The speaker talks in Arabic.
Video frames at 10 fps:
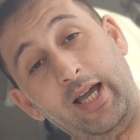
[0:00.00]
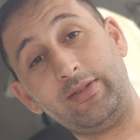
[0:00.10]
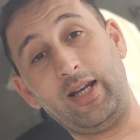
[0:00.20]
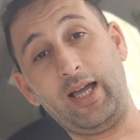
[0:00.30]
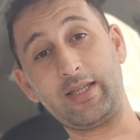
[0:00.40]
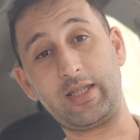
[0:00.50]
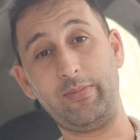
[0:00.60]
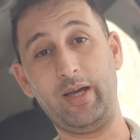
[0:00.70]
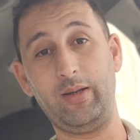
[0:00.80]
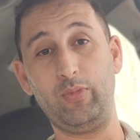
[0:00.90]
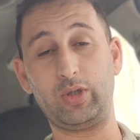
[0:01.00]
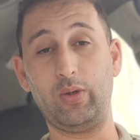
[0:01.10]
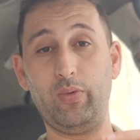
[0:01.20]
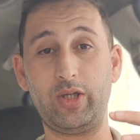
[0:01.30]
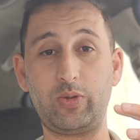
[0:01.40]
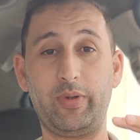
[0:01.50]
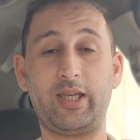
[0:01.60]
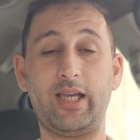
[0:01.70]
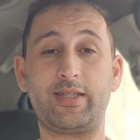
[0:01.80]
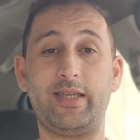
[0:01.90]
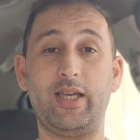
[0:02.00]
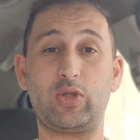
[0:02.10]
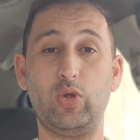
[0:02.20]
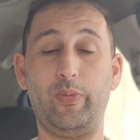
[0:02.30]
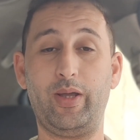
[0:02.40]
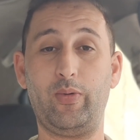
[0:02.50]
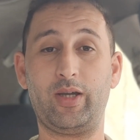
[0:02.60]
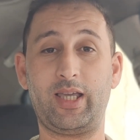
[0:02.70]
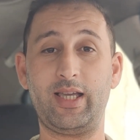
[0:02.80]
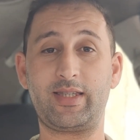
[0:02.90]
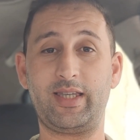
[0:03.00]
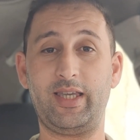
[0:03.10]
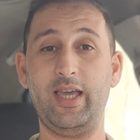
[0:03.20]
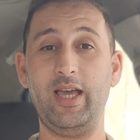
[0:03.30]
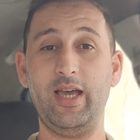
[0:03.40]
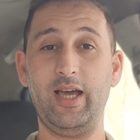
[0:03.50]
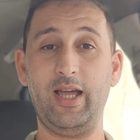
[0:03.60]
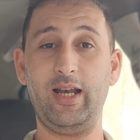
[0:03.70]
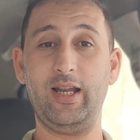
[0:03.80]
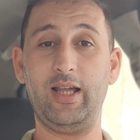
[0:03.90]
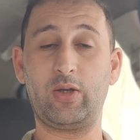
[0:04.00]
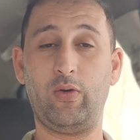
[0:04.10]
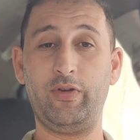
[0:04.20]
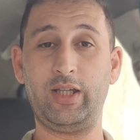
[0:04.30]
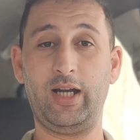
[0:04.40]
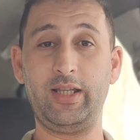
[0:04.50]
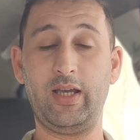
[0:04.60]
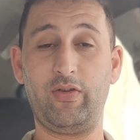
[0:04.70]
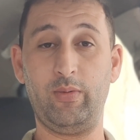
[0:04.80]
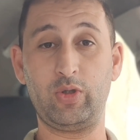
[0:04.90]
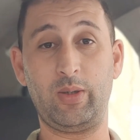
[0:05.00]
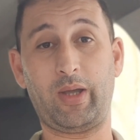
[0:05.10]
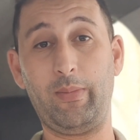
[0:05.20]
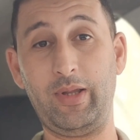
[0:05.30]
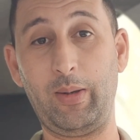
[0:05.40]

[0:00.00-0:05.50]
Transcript: عاد العاصمة المتوج بكأس السوبر وكأس الكونفدرالية في الموسم قبل